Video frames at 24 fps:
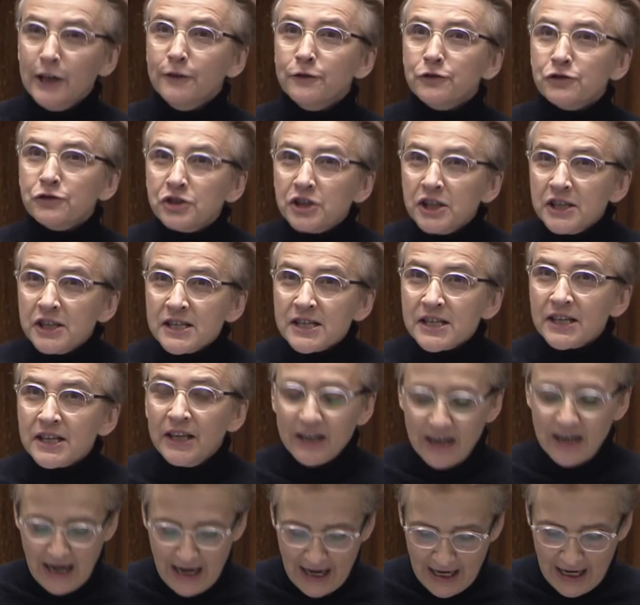
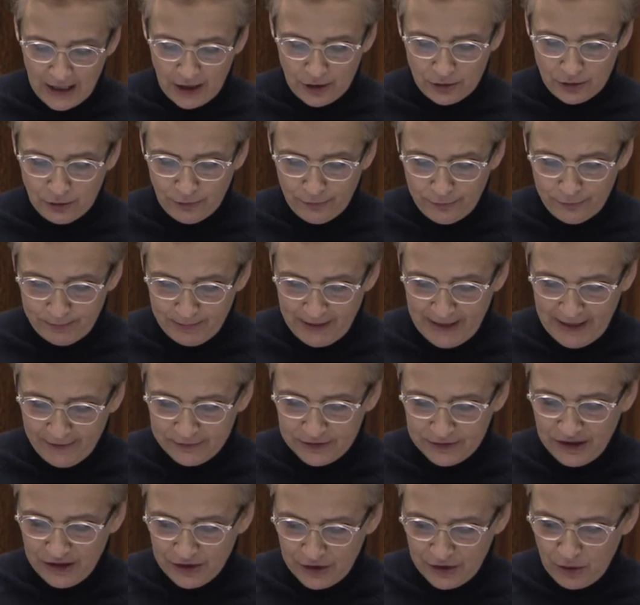wszystkich aktów
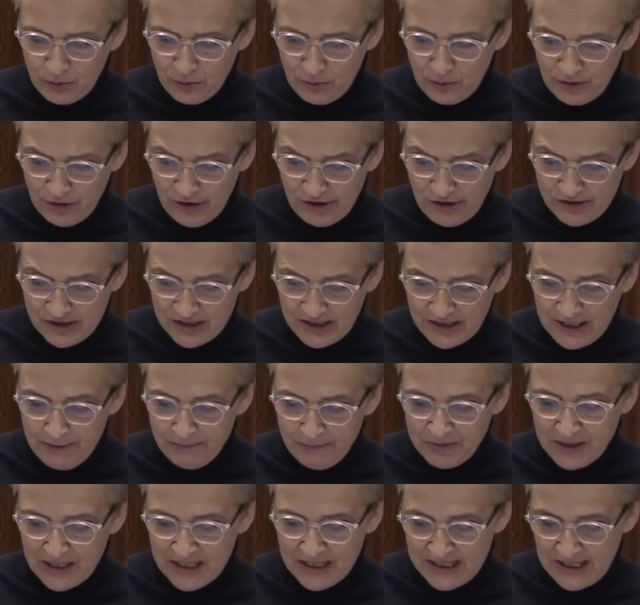prawnych regulujących
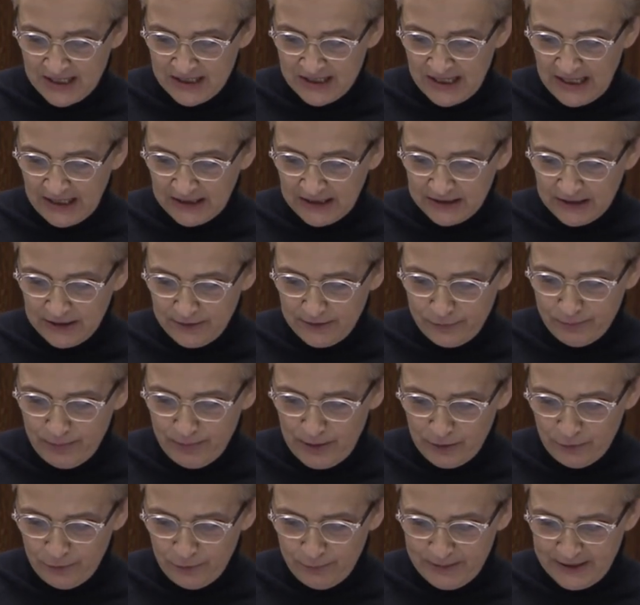zasady
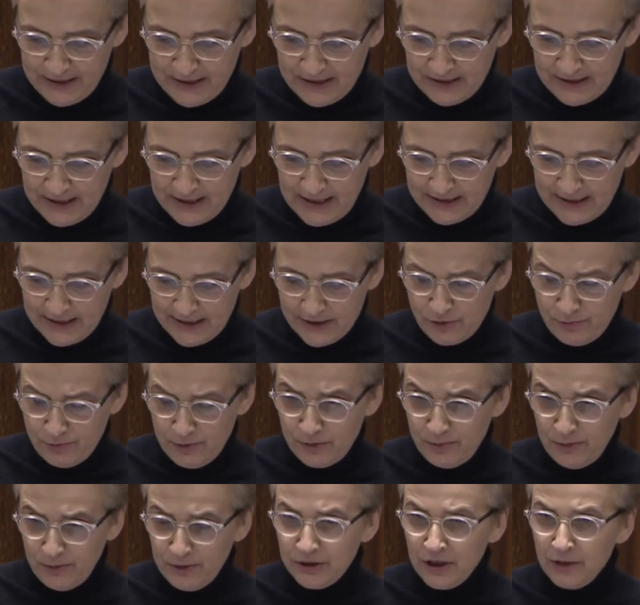wyborów prezydenta
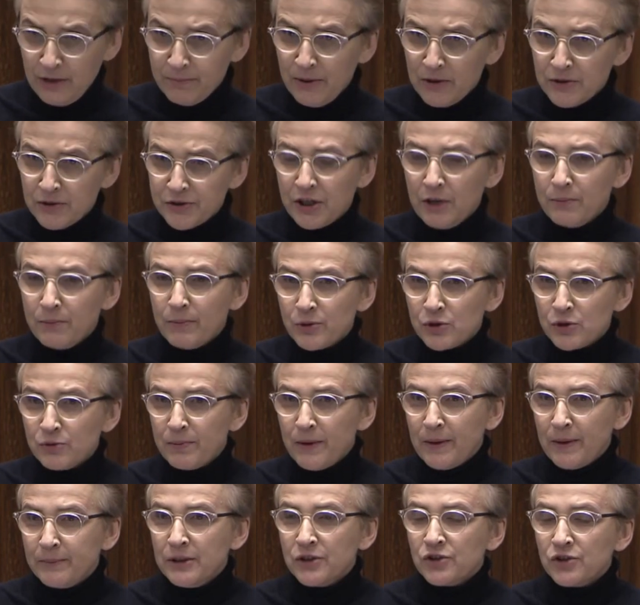Rzeczpospolitej Polskiej, bo
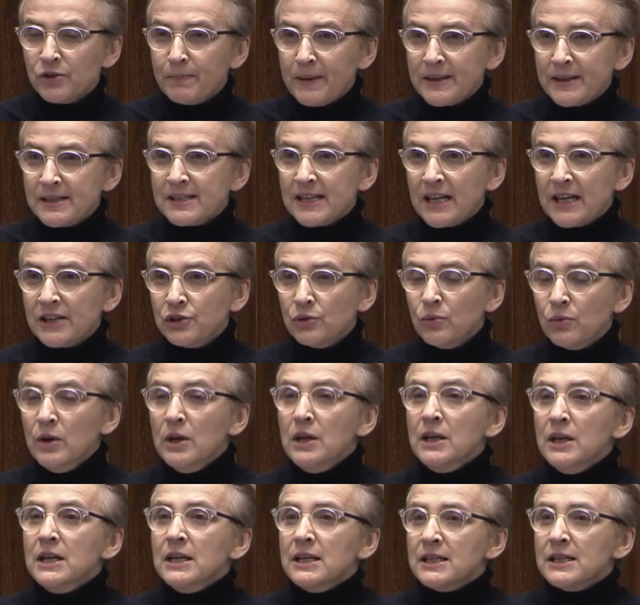przypomnę, że pan Sasin,
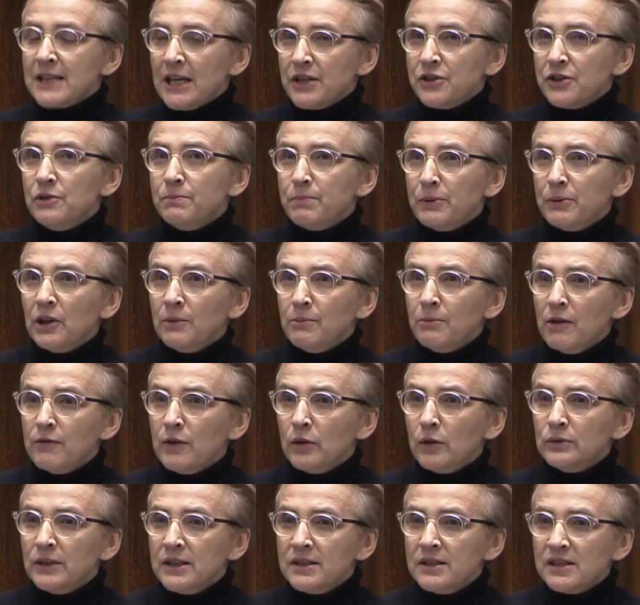Sasin
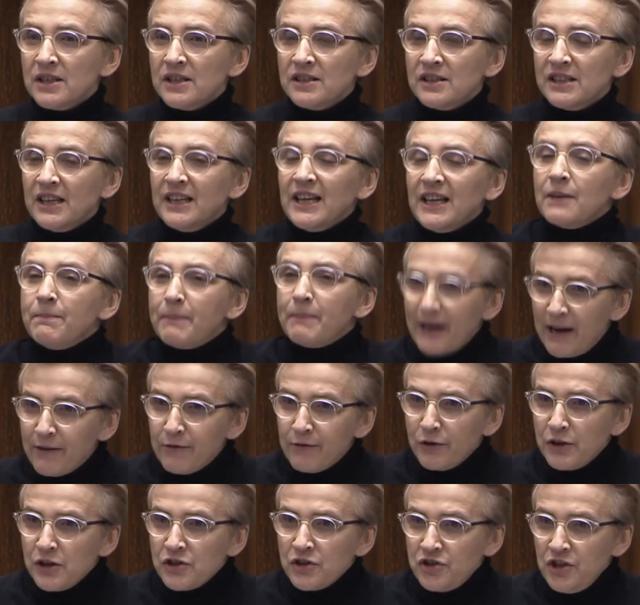podejmował decyzje, jak
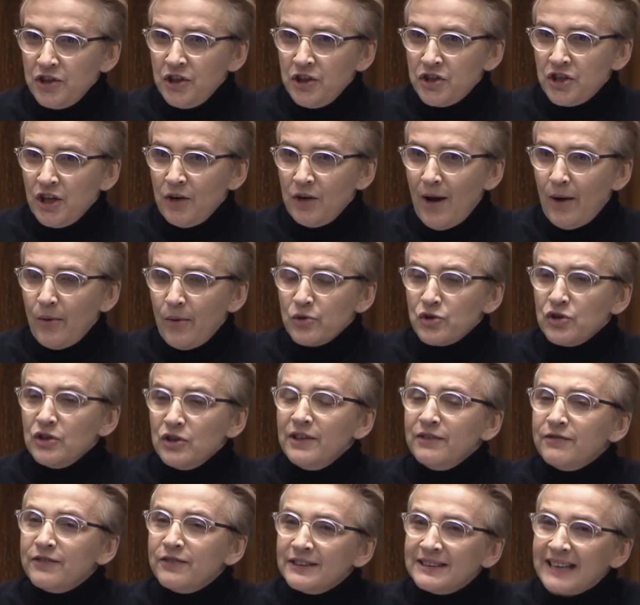prawo jeszcze nie działało,
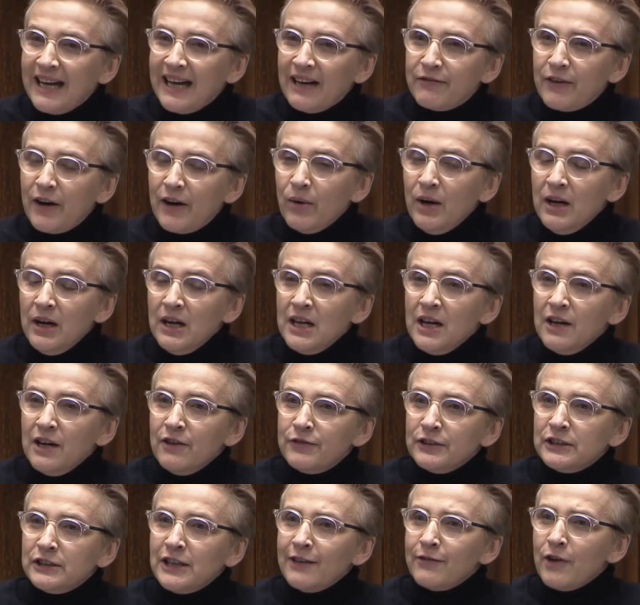czyli wydawał,
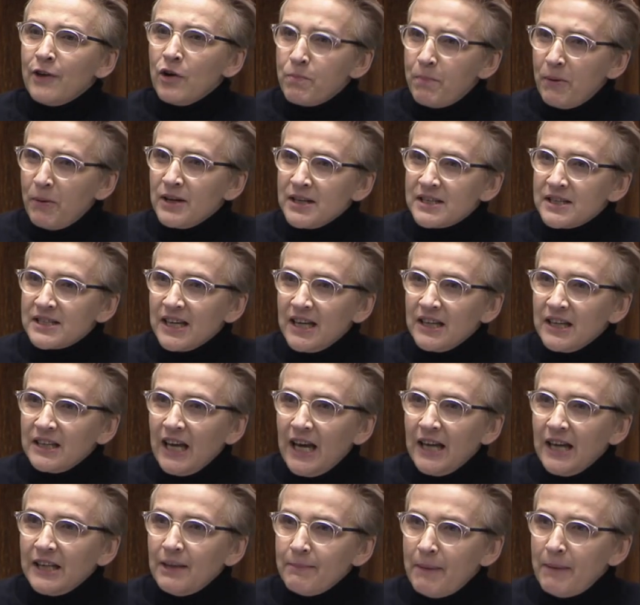wydawał
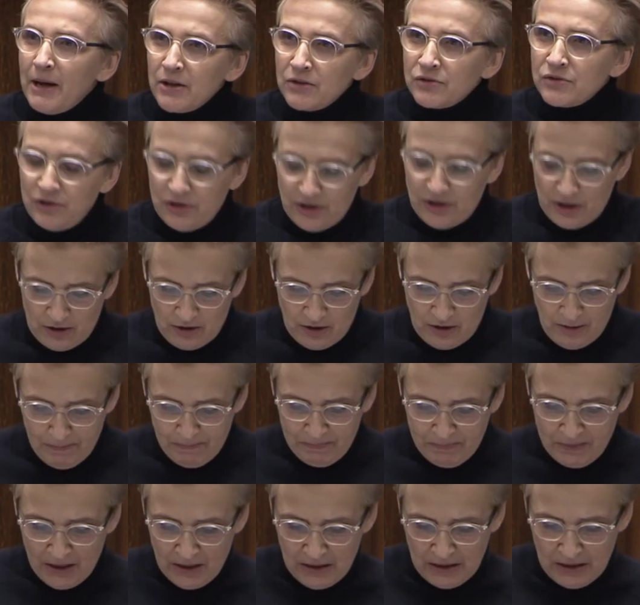polecenia, nie mając do tego
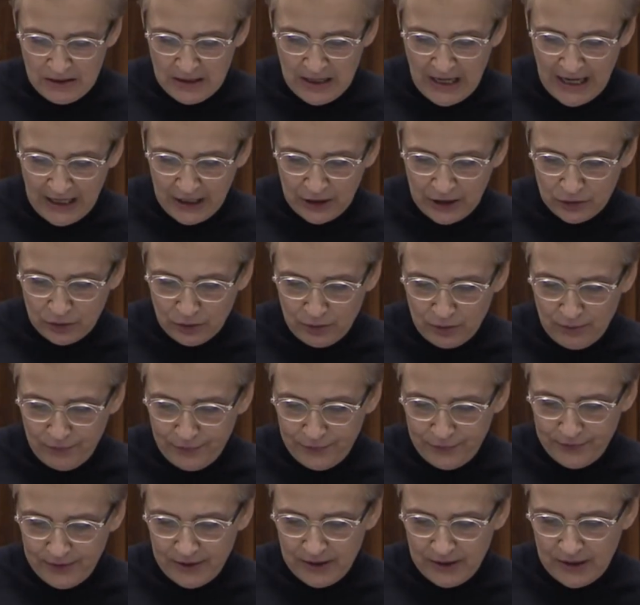e,
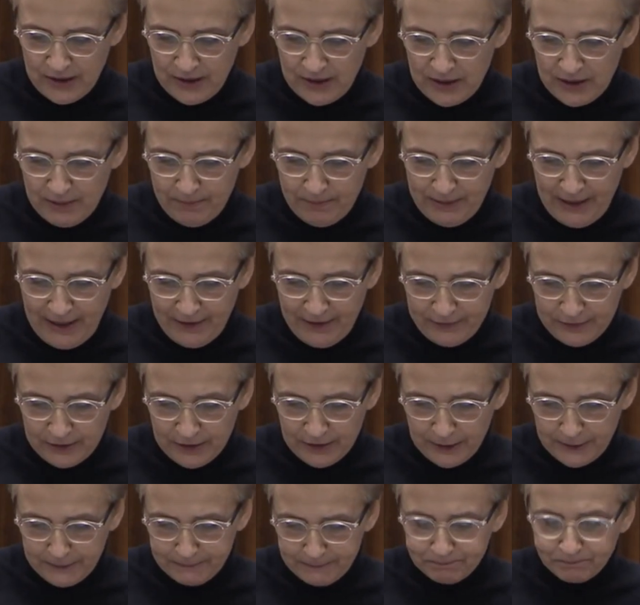aktów e,
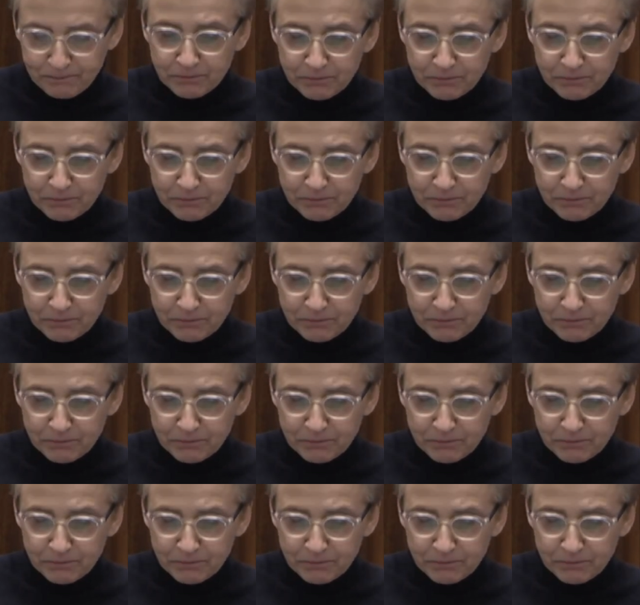prawnych.